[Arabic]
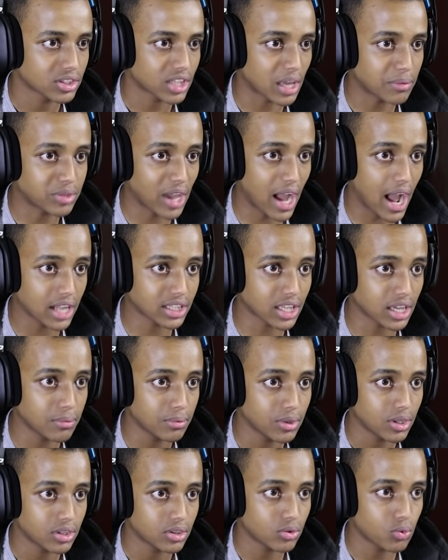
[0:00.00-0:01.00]
طيب تعال طيب
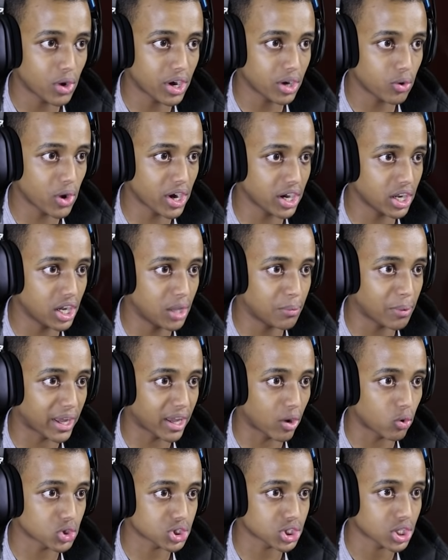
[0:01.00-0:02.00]
ورني ورني
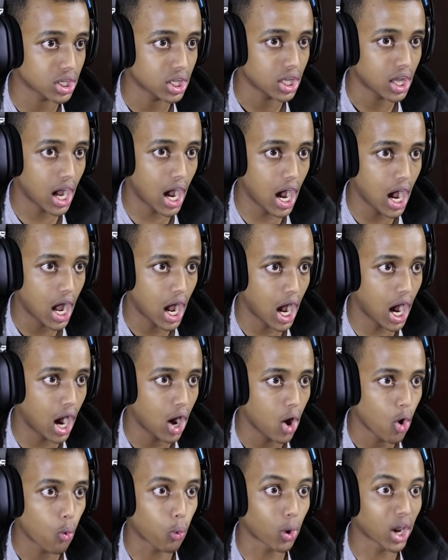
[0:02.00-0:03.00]
لعبك يا وصل ها ها
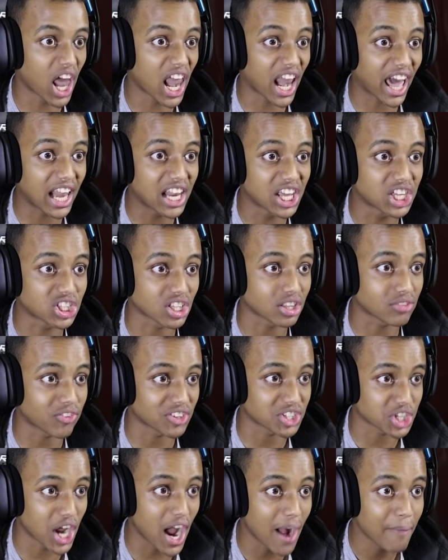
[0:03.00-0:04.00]
والله لا خليك
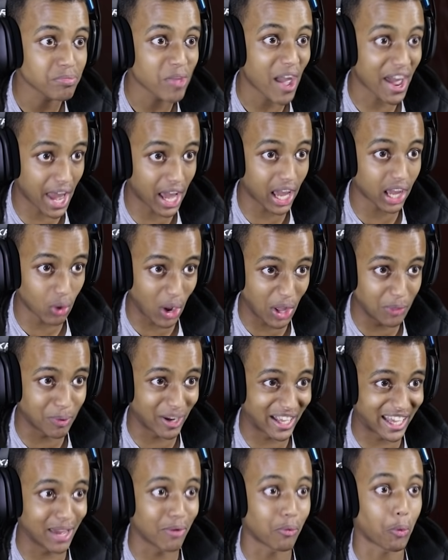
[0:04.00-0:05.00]
تطفش ها انا اخر واحد
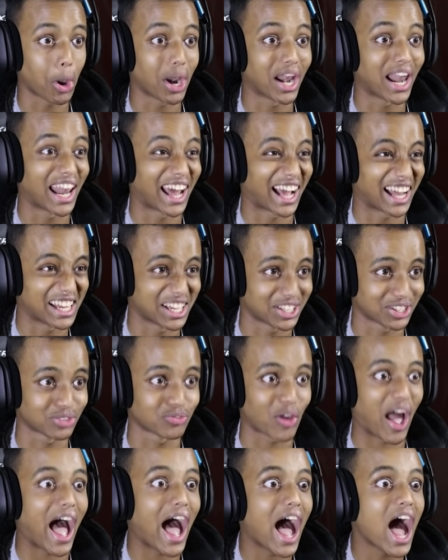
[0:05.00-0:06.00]
بالجيم والله لا خليك
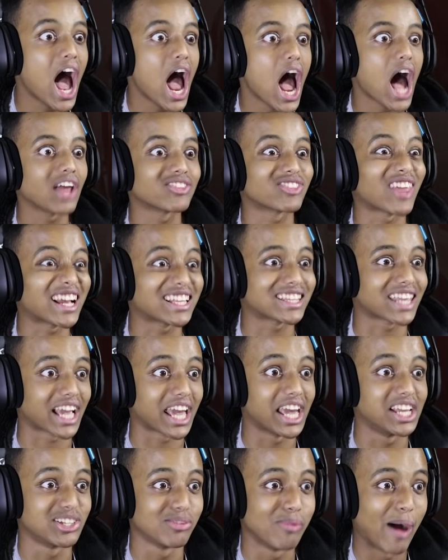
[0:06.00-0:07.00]
تطفش طقطقه
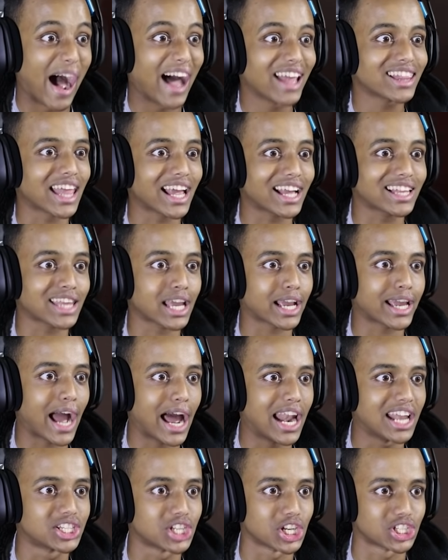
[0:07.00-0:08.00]
يا جماعه طقطقه
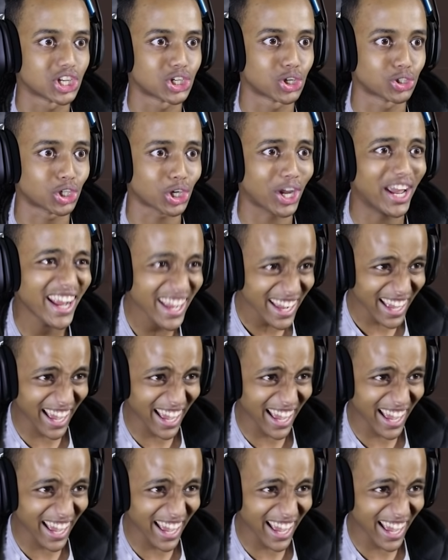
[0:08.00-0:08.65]
على جيسي شو شو